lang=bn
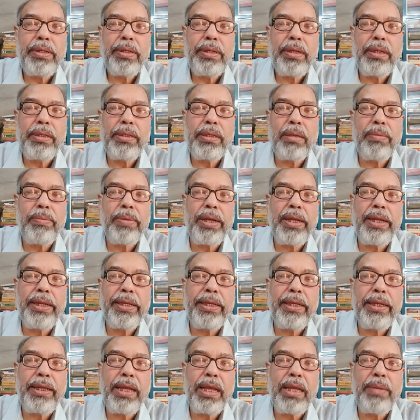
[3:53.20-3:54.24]
এটার মানে
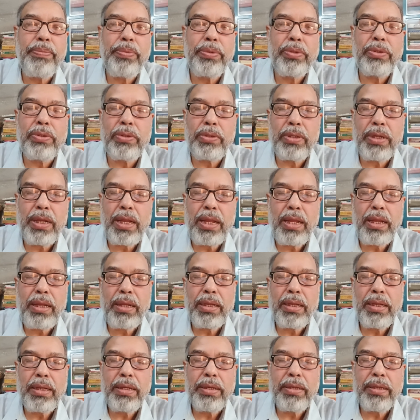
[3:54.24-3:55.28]
কি এই প্রশ্নটা
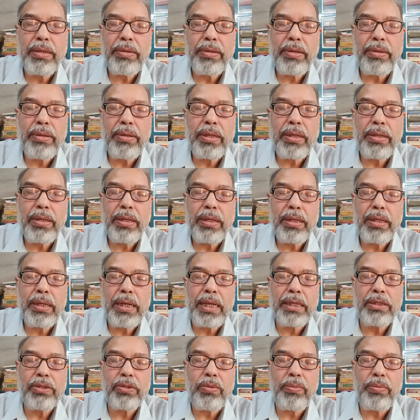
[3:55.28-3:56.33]

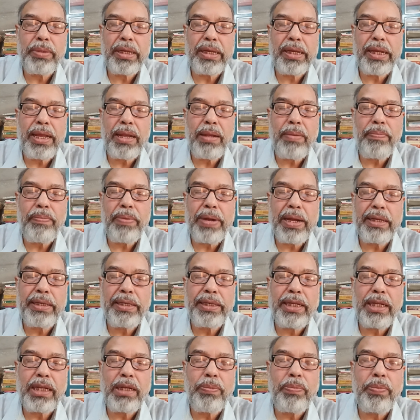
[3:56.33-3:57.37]
রাষ্ট্রবিজ্ঞান
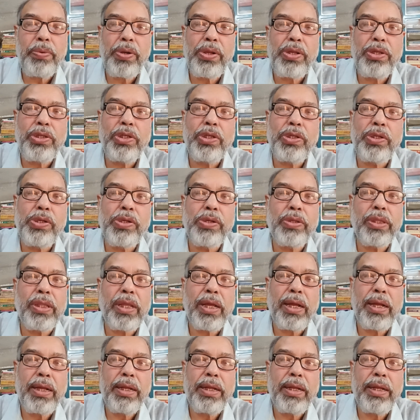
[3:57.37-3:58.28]
পাঠের প্রয়োজনীয়তা